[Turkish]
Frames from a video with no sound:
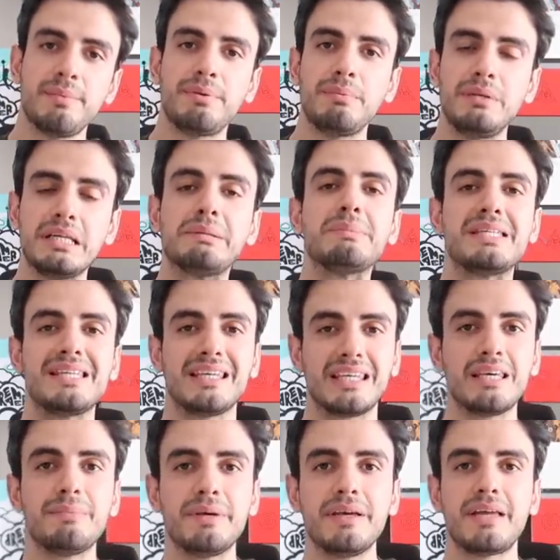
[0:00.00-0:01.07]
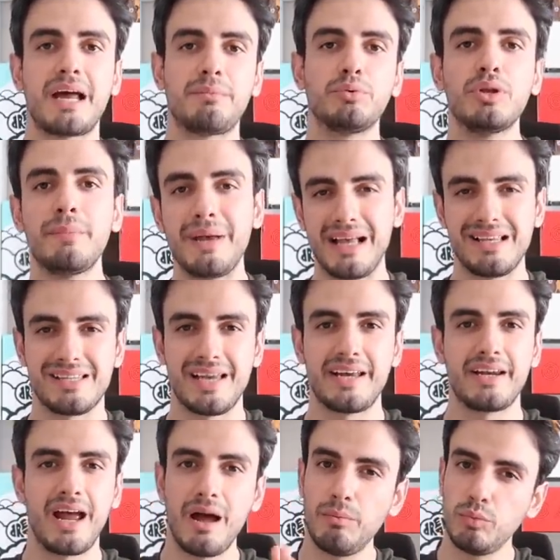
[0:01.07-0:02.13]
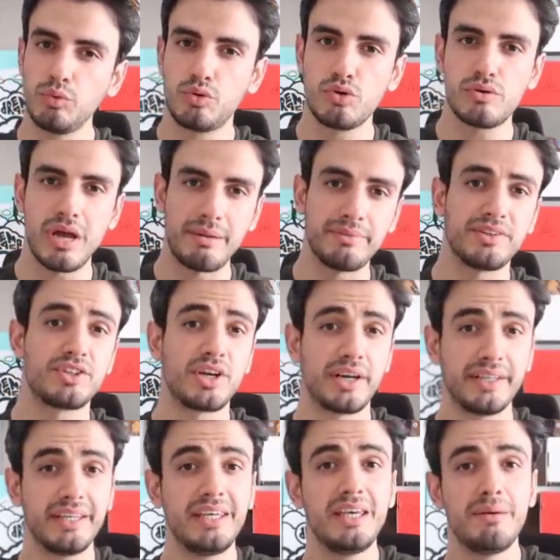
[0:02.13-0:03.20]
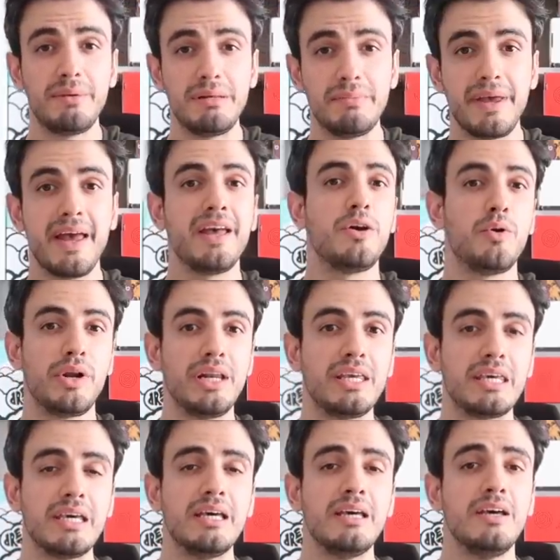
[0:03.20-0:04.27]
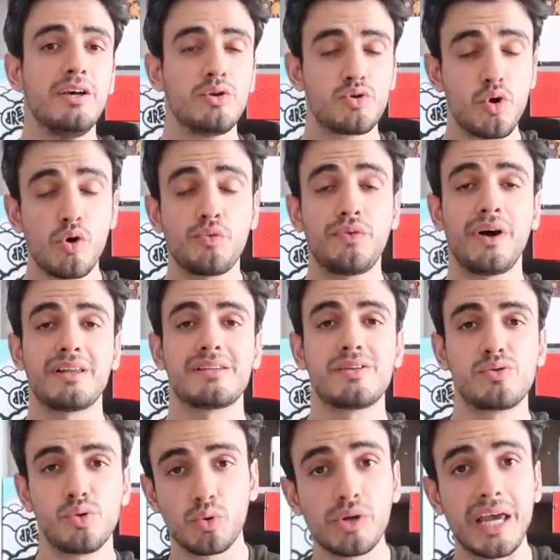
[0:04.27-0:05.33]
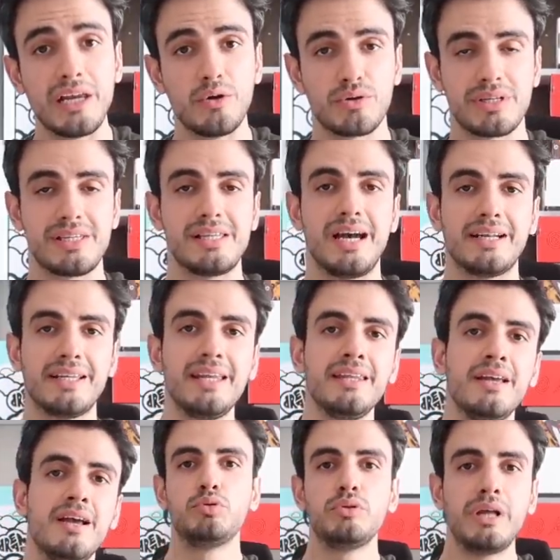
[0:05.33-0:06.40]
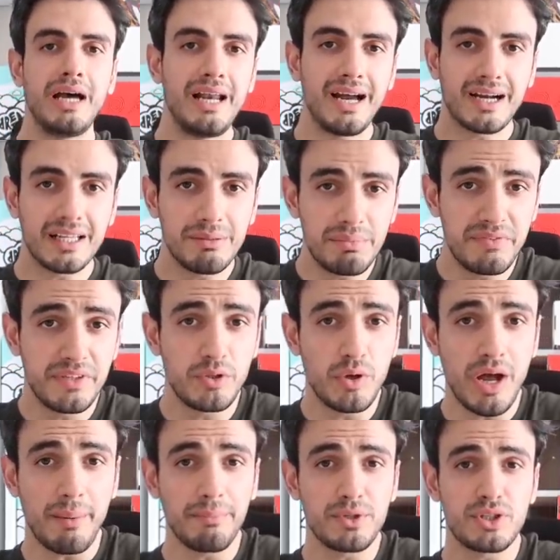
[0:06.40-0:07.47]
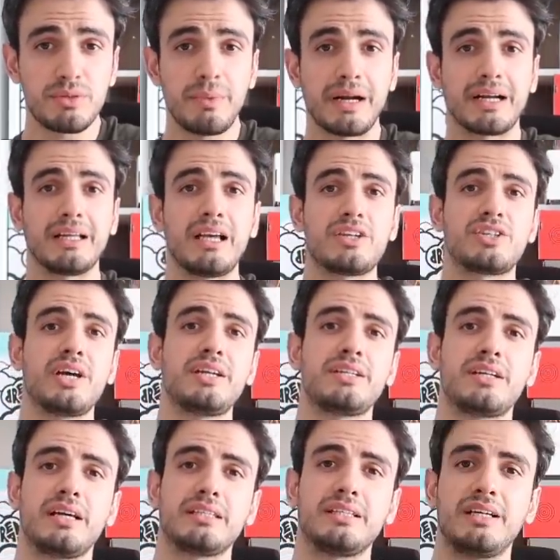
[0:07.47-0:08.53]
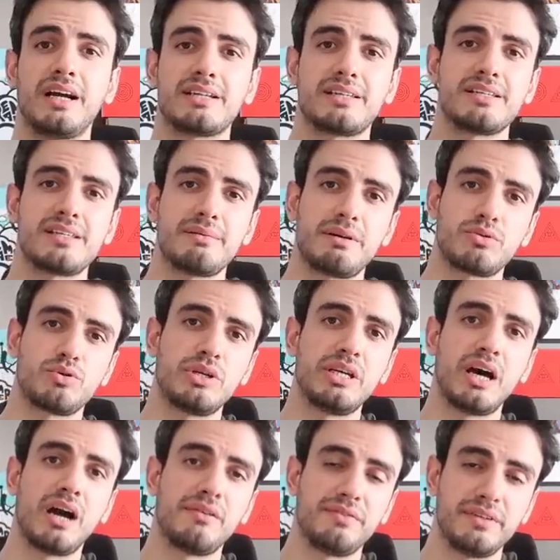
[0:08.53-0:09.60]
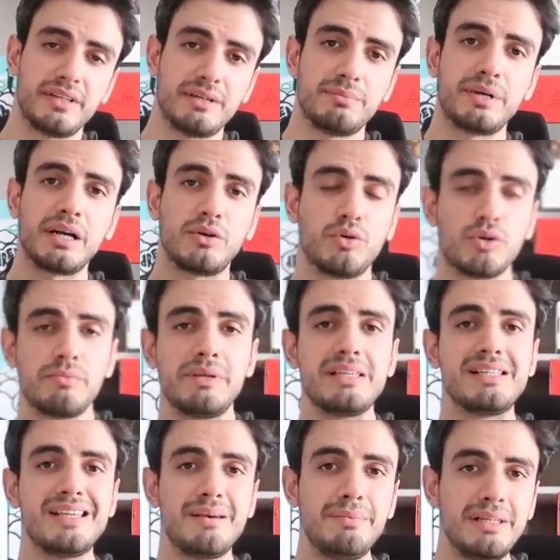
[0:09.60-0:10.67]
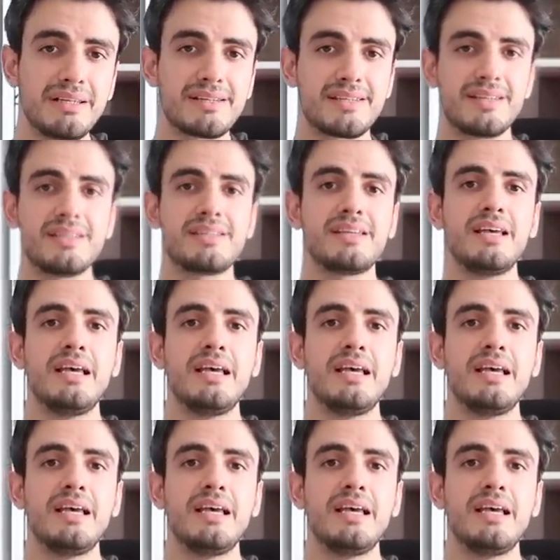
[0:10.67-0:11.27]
yapabilir misin gibi yani buna benzer hem ucuz hem de dışarıda giyebilmeye yönelik çok fazla soru geliyor sizlerden. Bununla alakalı bir video yapmıştım arkadaşlar. Hatırlarsanız hemen şu i harfine de bırakıyorum. İzleyebilirsiniz.